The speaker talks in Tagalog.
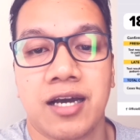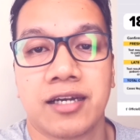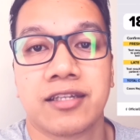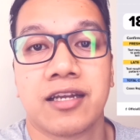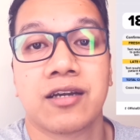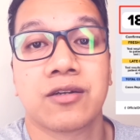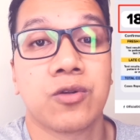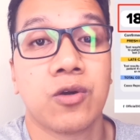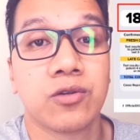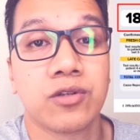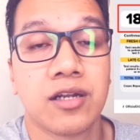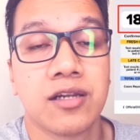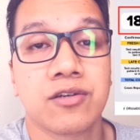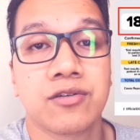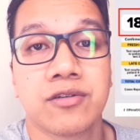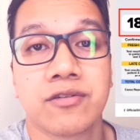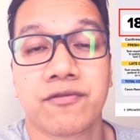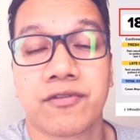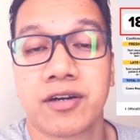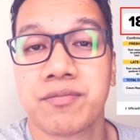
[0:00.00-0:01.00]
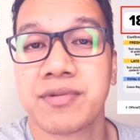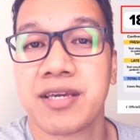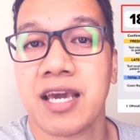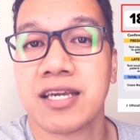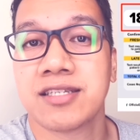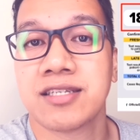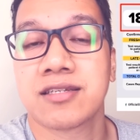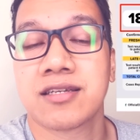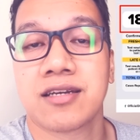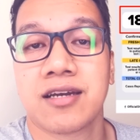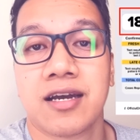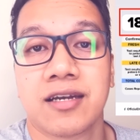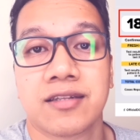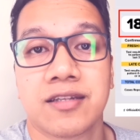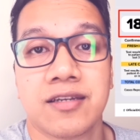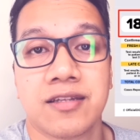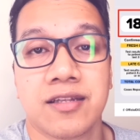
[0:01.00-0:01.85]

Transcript: At ang total confirmed cases na